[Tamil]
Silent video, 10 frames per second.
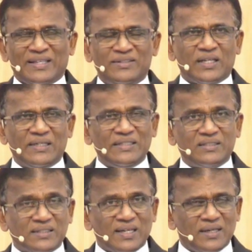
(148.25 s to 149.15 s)
இந்த
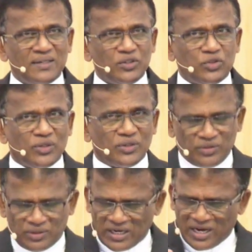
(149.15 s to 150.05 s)
லிஸ்ட்டை எடுத்து
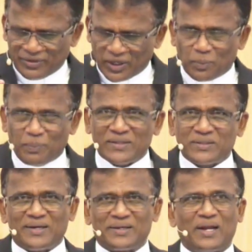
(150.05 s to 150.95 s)
அவர்கள்
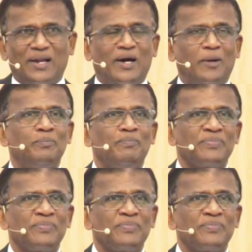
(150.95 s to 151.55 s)
பார்த்தார்களாம்